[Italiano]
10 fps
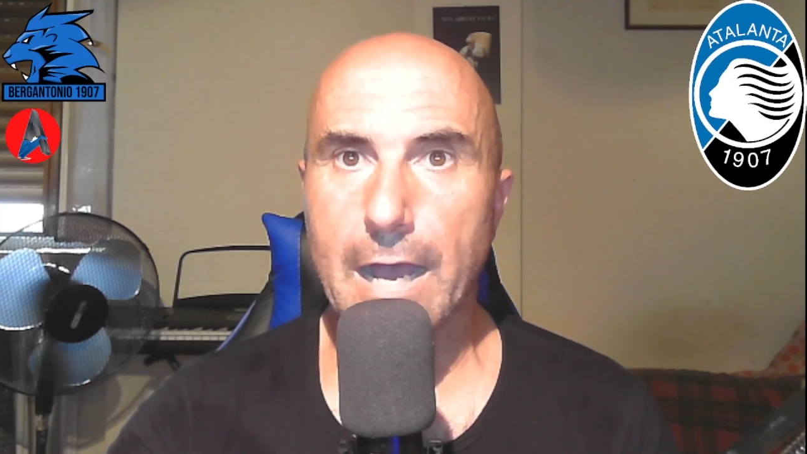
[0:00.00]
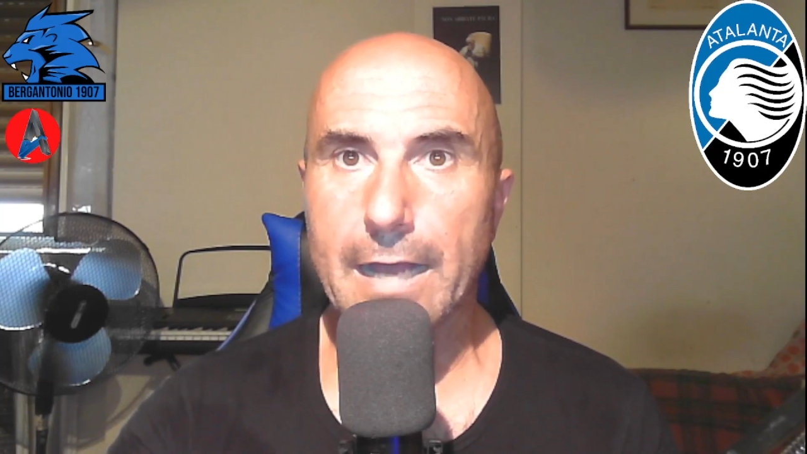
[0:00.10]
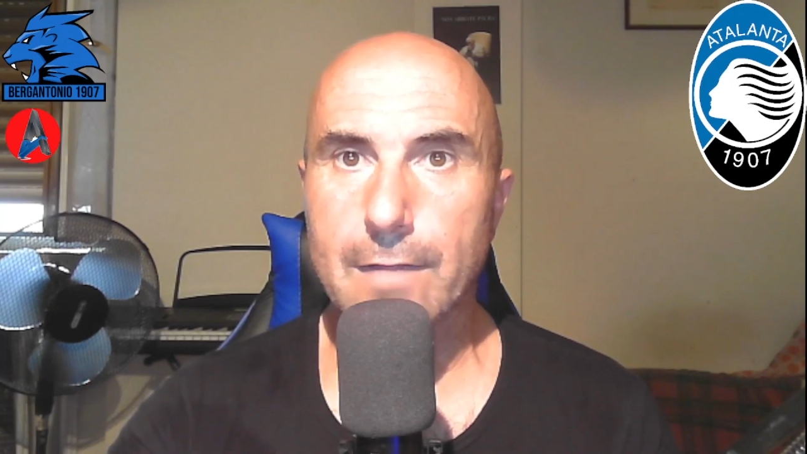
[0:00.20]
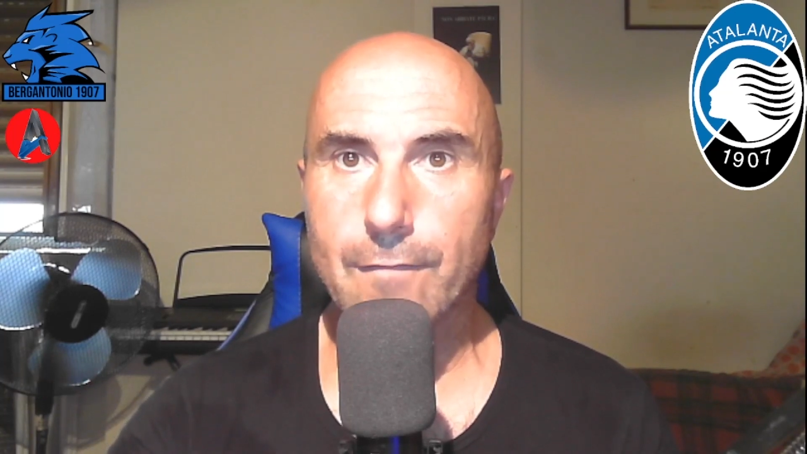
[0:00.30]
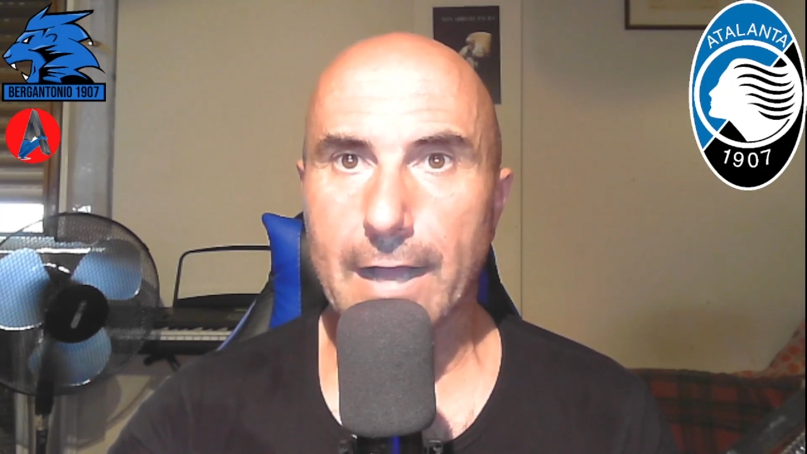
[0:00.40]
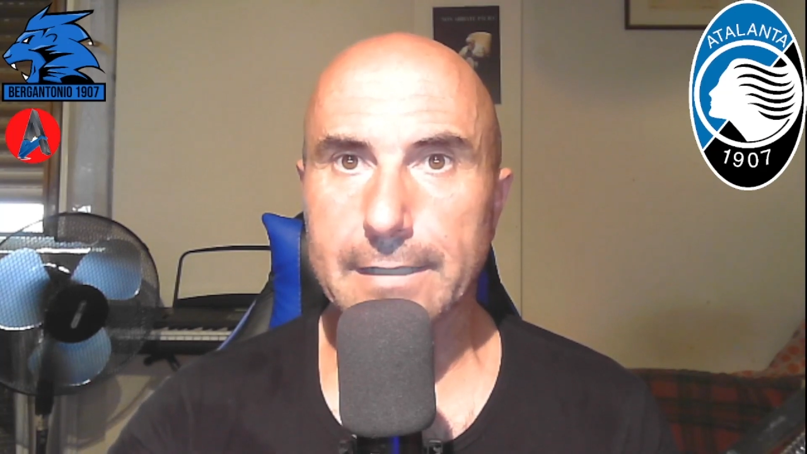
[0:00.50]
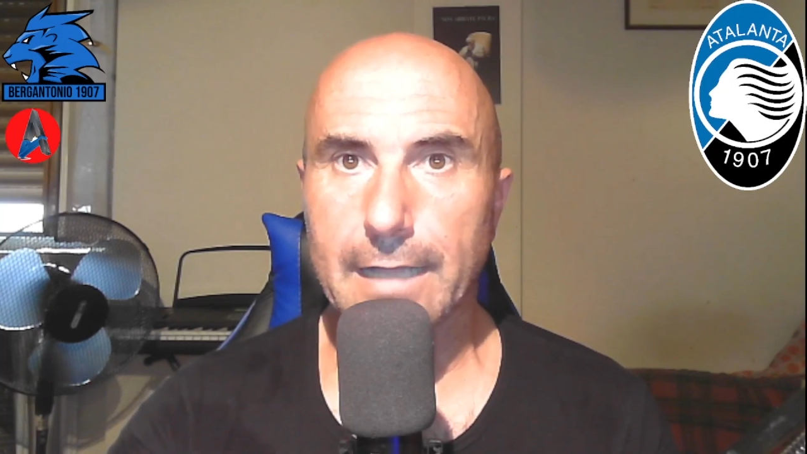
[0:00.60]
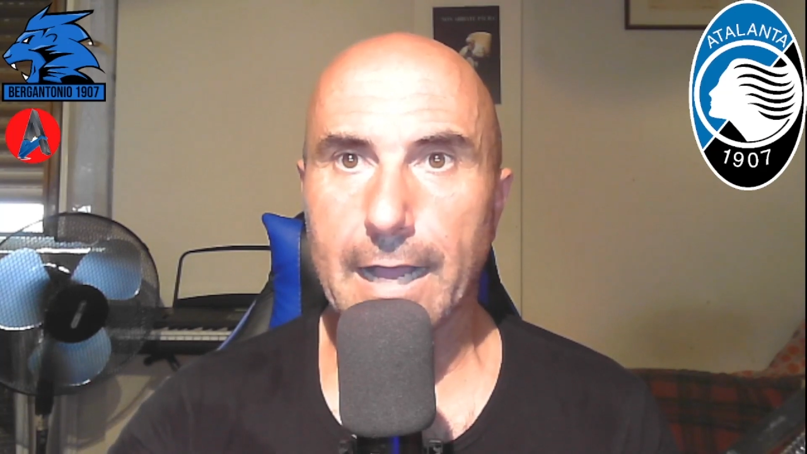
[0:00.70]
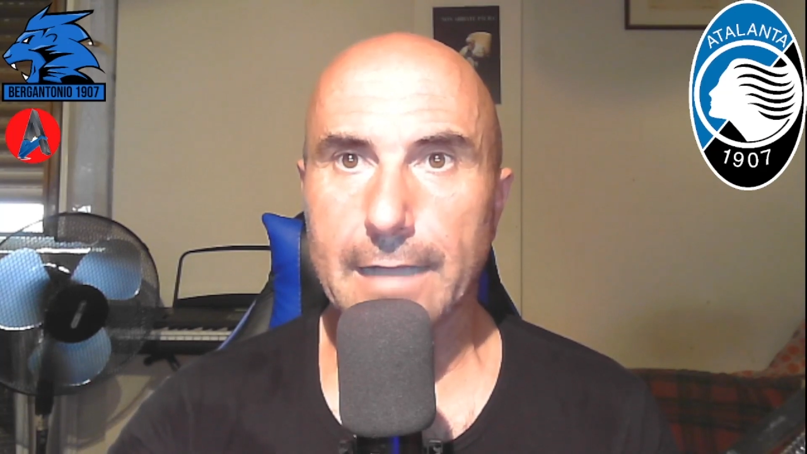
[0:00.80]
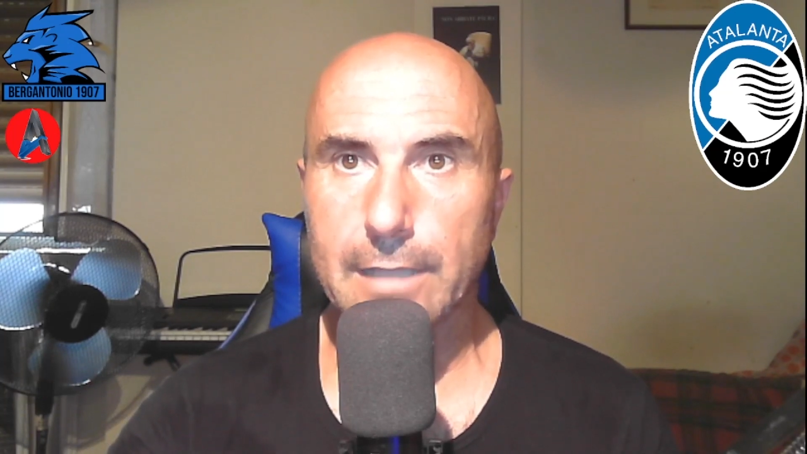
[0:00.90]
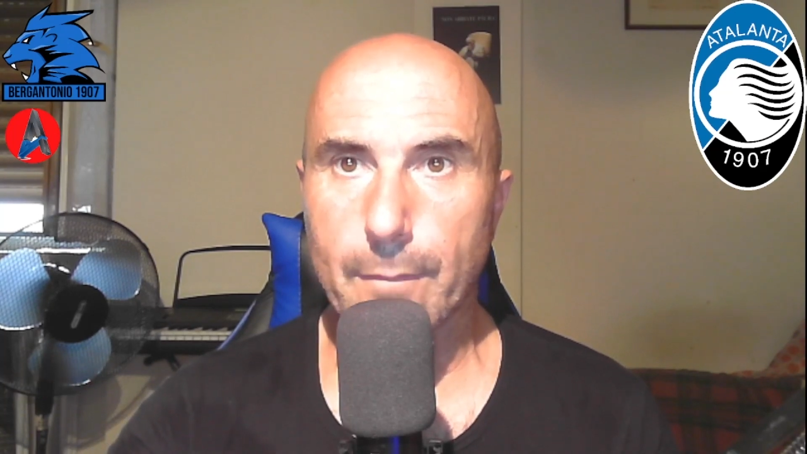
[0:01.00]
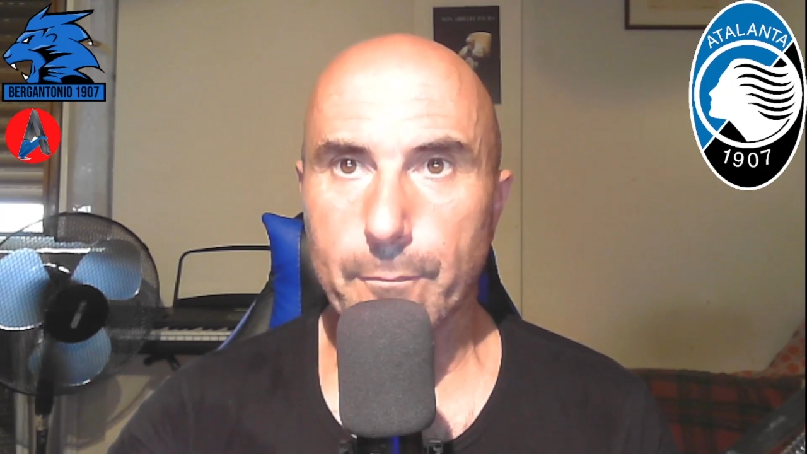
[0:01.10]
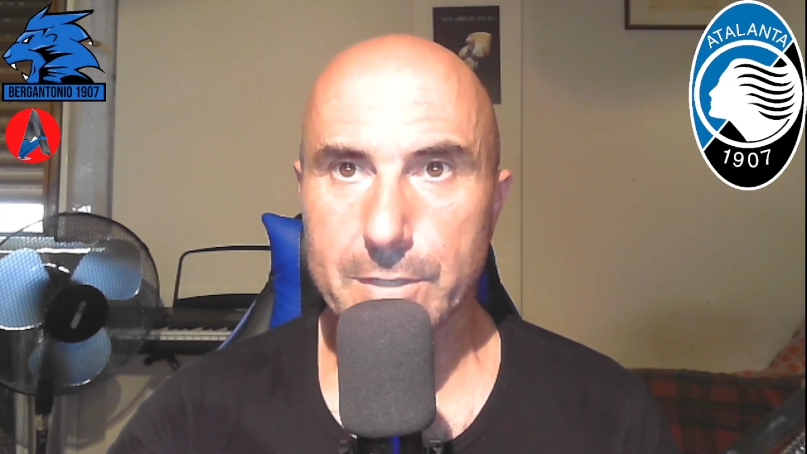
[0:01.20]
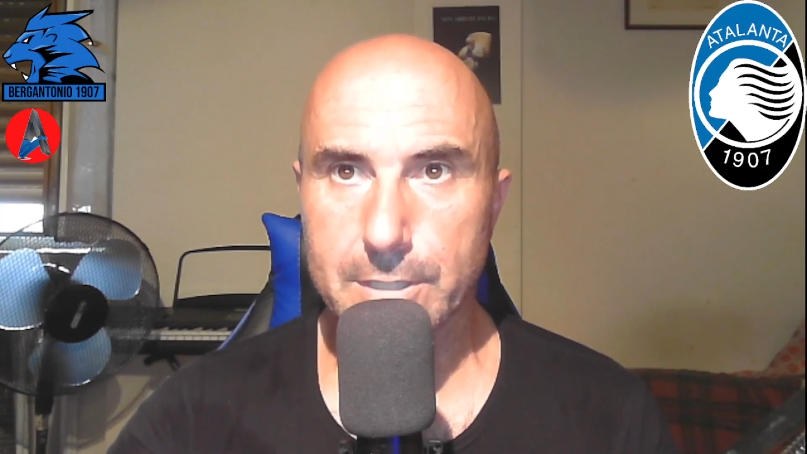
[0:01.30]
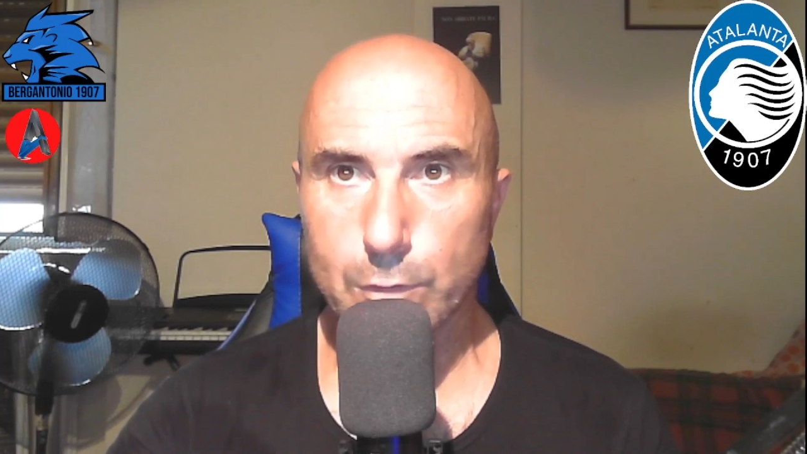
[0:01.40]
arrivata a
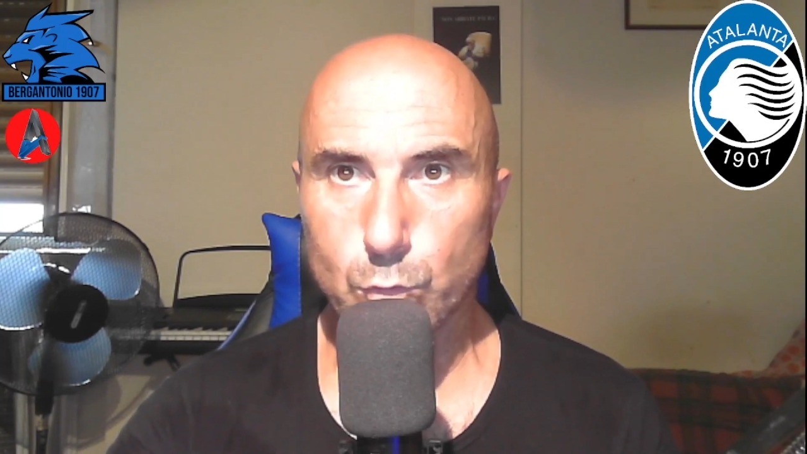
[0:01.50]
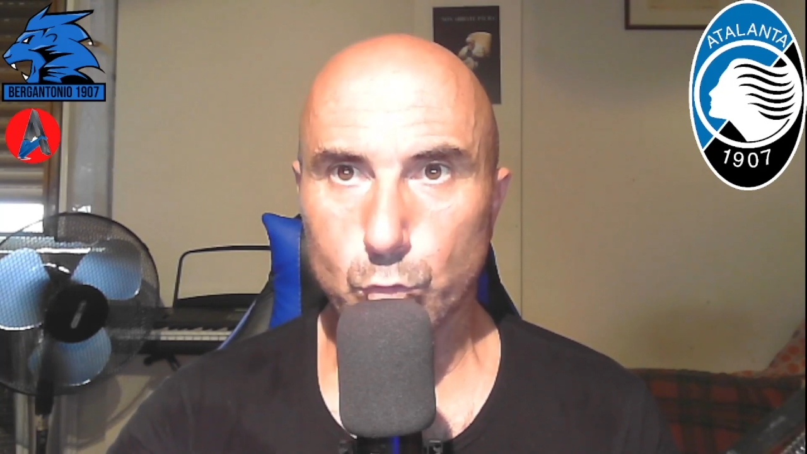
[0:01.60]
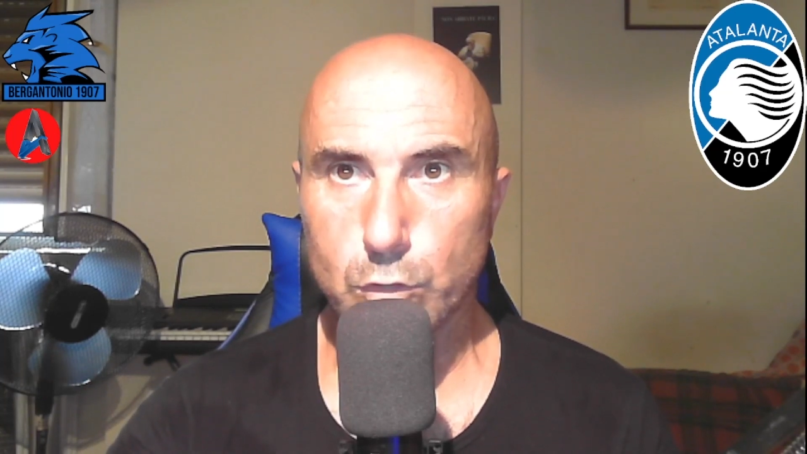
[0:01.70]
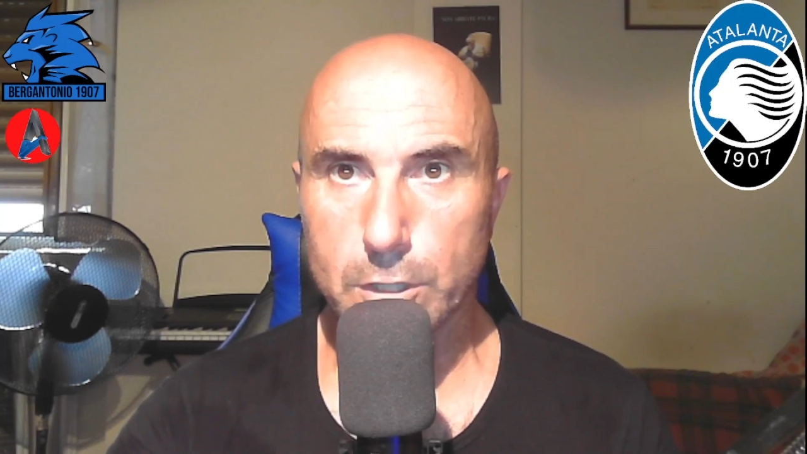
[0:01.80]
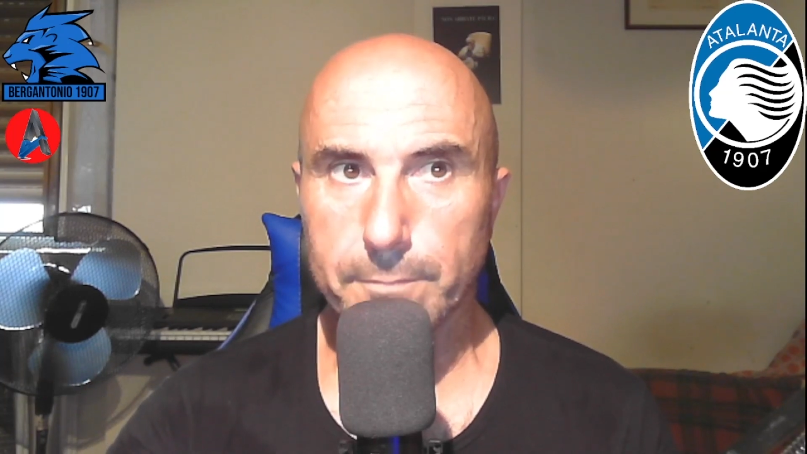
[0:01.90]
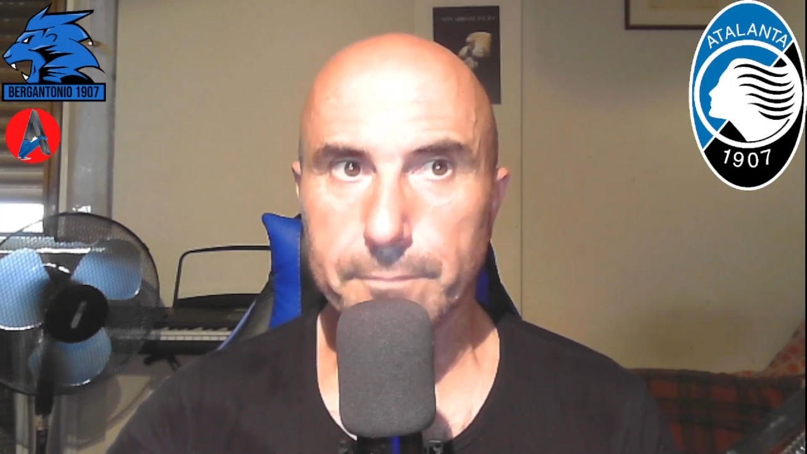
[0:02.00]
tempi scaduti.